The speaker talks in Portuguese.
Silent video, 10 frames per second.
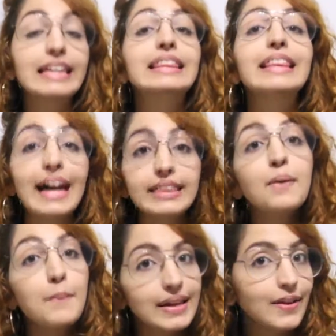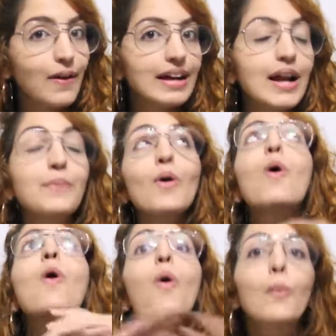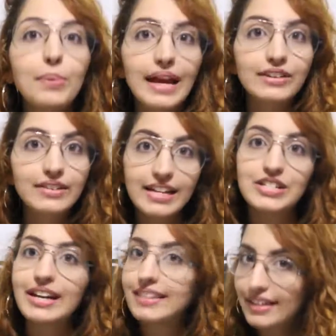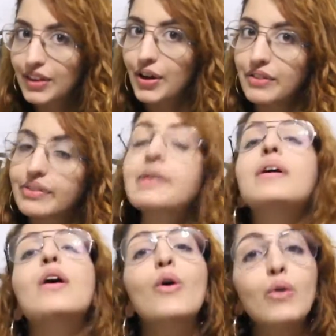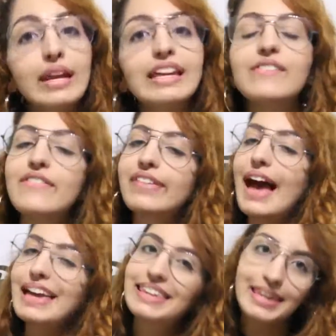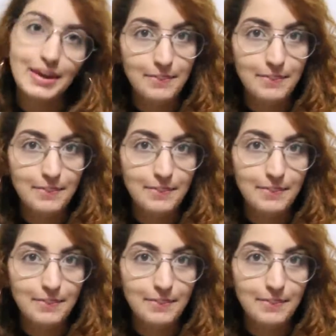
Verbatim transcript: Lá também tem o um cardápio completo da dieta da noiva. O link vai ficar aqui